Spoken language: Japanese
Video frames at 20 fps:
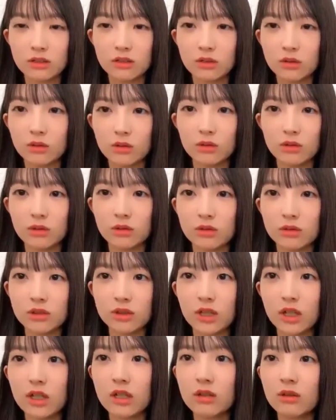のの
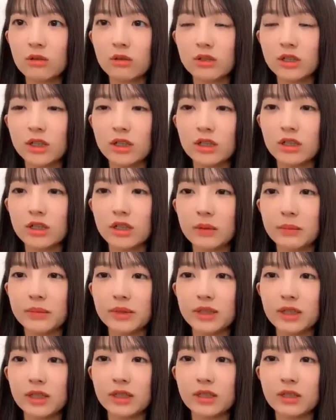3個ね
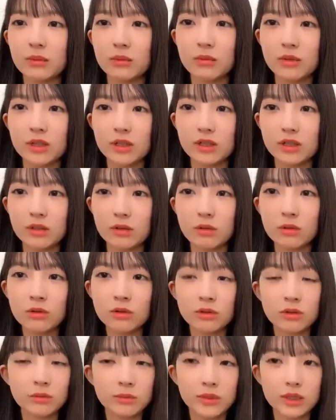試させてもらって
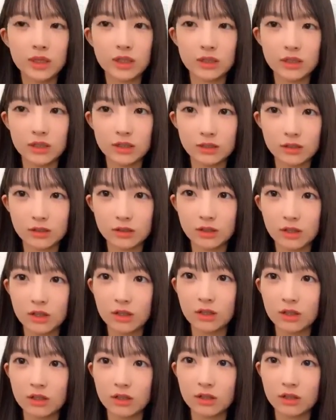ゴーグルみたいなやつ
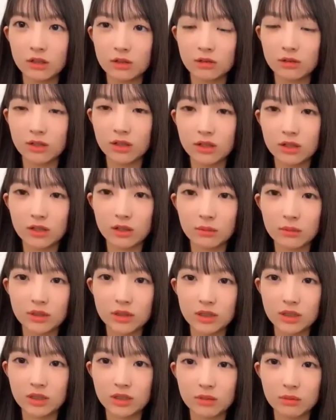をね試
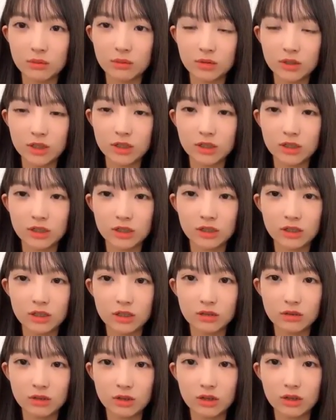させてもらったんだ
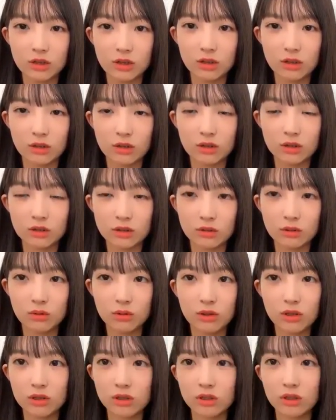けどねなんかねす
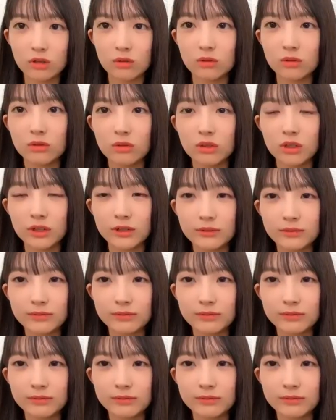ごかった本当に。